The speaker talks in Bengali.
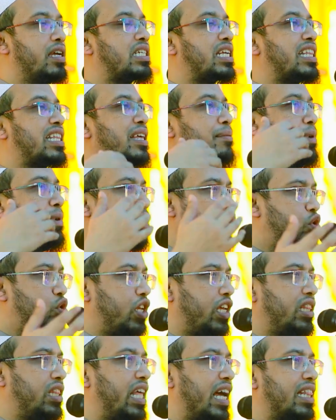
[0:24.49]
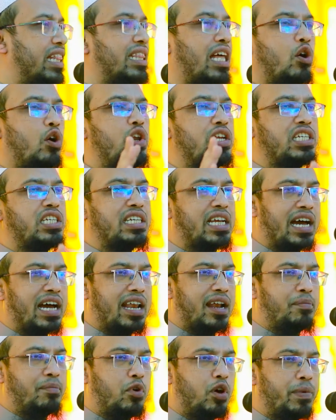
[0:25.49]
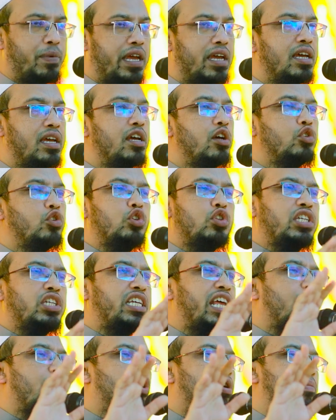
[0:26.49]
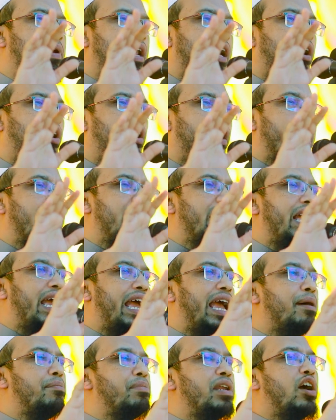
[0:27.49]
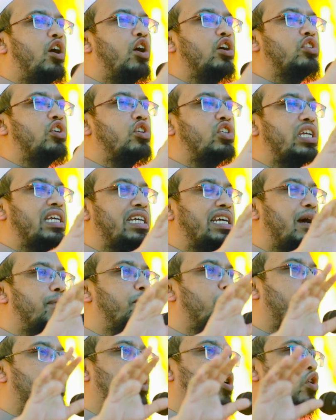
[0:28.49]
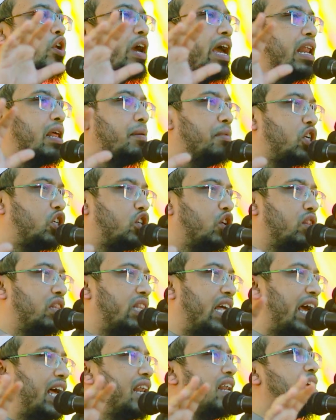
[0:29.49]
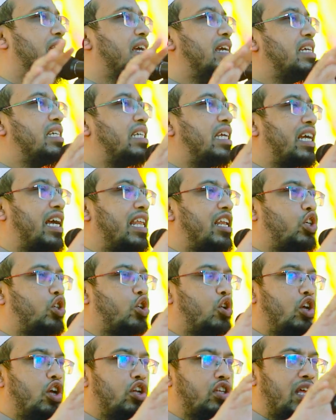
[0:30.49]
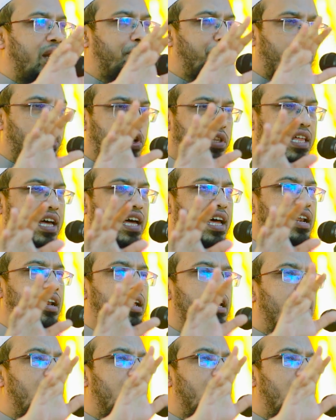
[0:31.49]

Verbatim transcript: সাথে মিউজিক দেন তাহলে সেটা হারাম হবে যদি সেরকম না হয় এমনি হয়তো শিক্ষামূলক কোনো অ্যানিমেশন দেন সেখানে শরীয়তের পর্দার